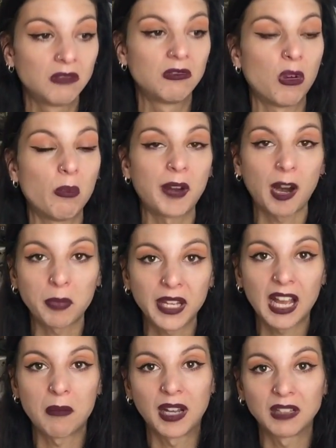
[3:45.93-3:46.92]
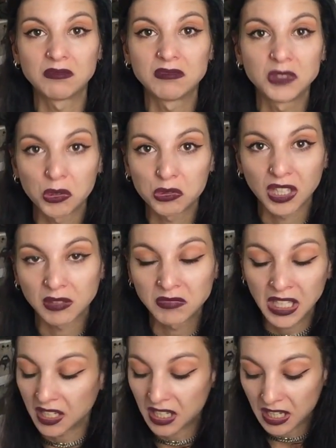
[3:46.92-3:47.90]
comprar pijama, no sé
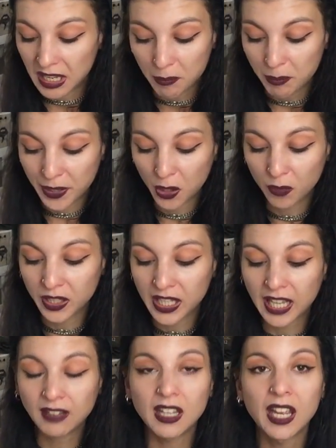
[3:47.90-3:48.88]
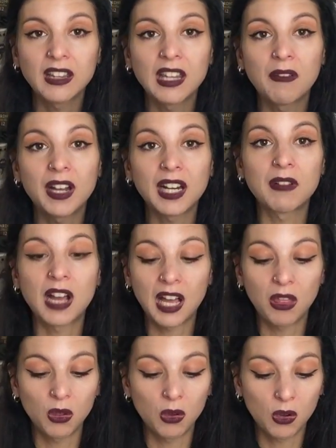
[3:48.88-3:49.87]
pero vi este que estaba
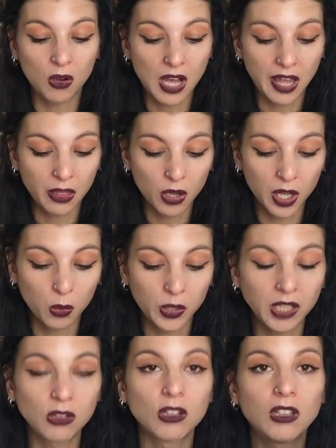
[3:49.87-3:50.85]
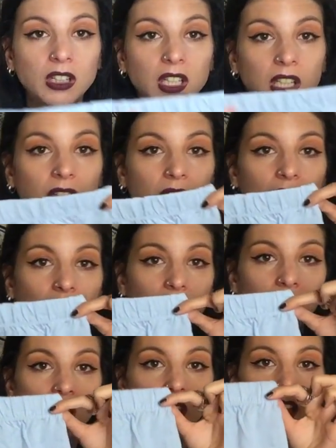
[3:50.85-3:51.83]
rebajado a 2 euritos y
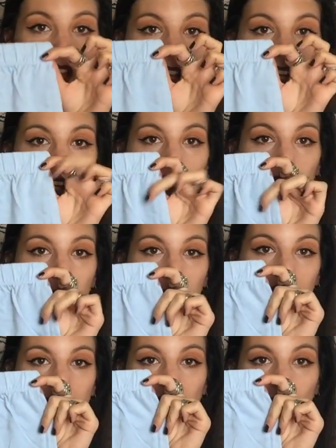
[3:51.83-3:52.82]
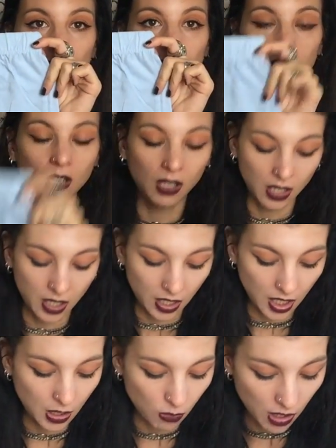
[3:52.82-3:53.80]
este es el pantalón
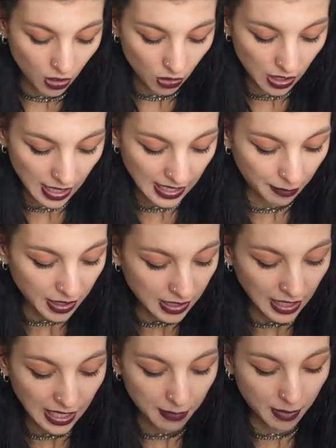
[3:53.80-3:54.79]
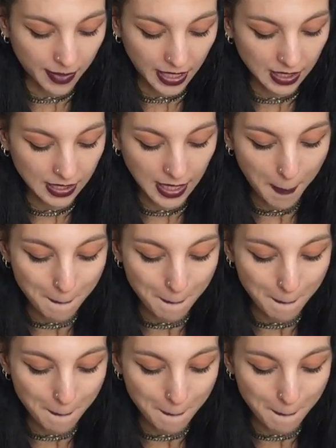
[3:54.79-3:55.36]
y luego la camisa que me parece